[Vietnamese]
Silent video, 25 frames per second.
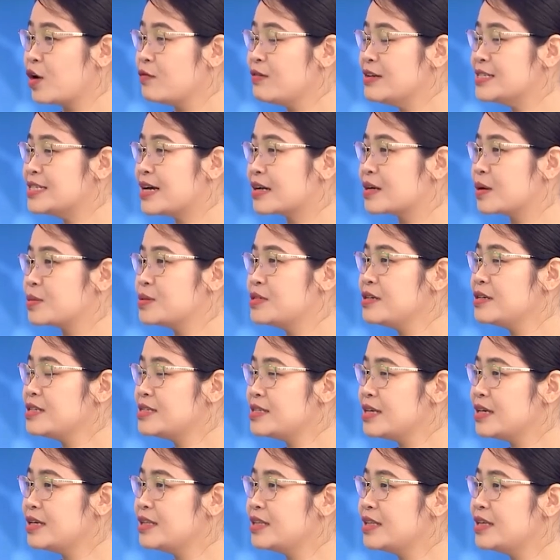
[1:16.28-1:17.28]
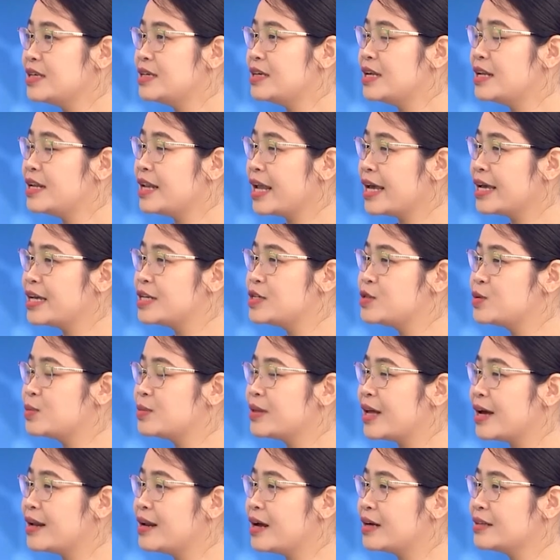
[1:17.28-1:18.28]
Nói về sàng lọc trước sinh thì hiện nay
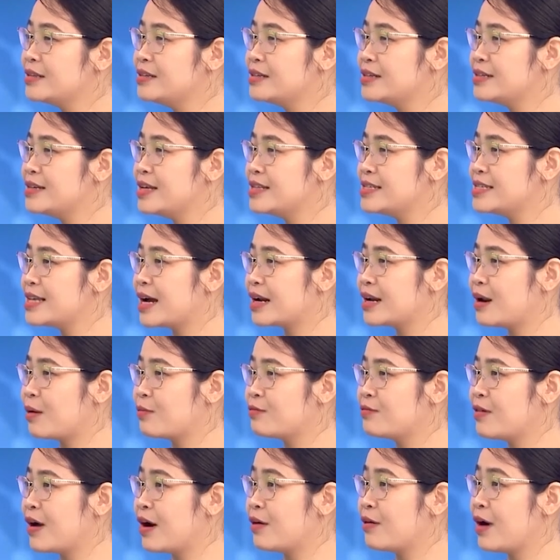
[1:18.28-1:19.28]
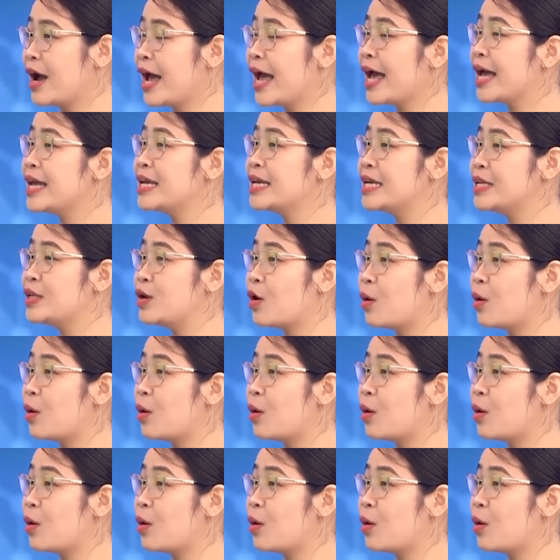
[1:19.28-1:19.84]
chúng ta đang thực hiện sàng lọc vào hai